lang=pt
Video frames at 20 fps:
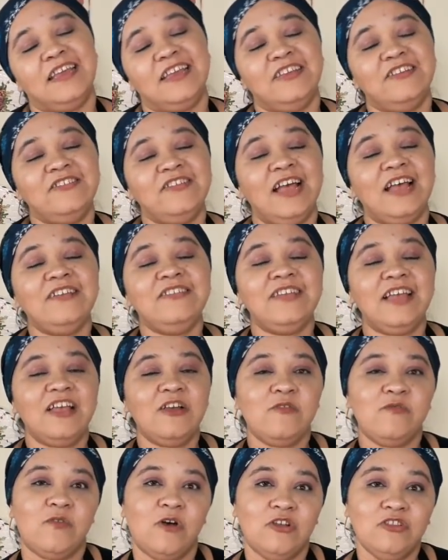E já
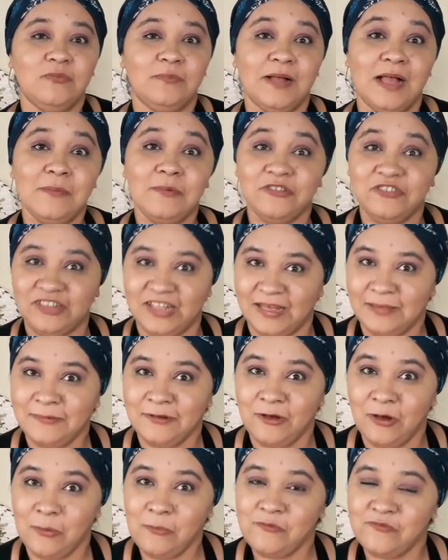já eu volto para
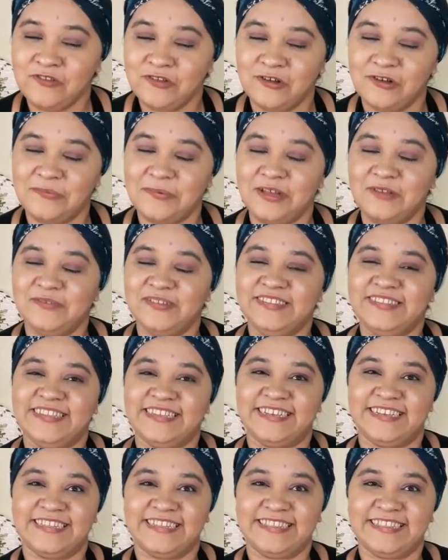mostrar como ficou para
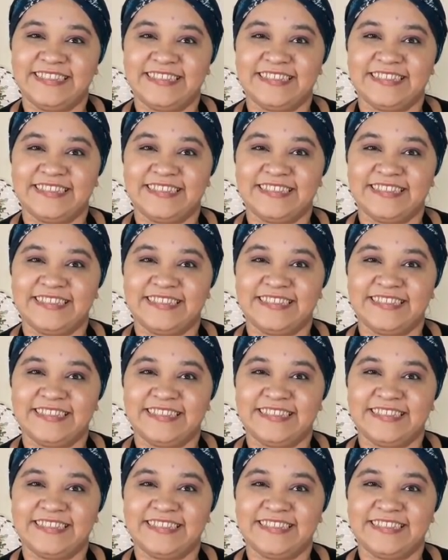você.